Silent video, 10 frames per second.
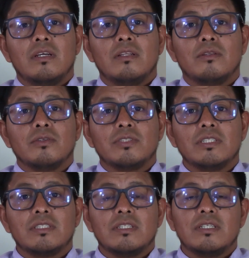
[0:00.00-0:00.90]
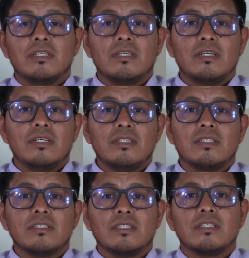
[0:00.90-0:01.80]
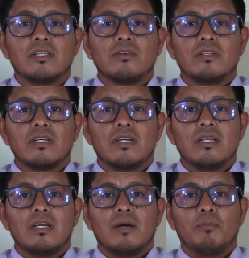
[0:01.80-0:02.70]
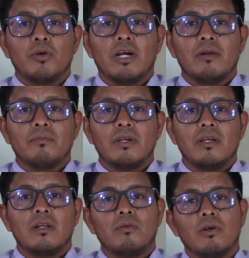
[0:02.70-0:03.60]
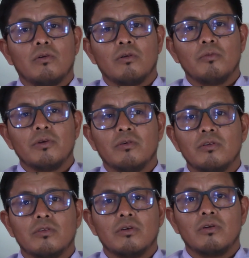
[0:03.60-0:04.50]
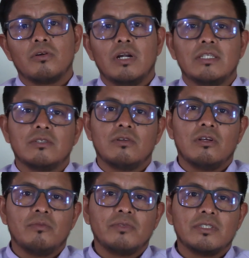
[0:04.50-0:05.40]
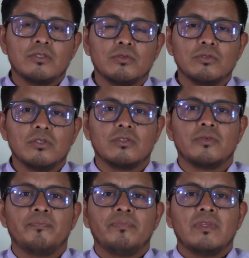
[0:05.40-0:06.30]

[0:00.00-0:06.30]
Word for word: Entonces, este sacerdote quería apoyarme en lo económico y todo lo relacionado a mis estudios.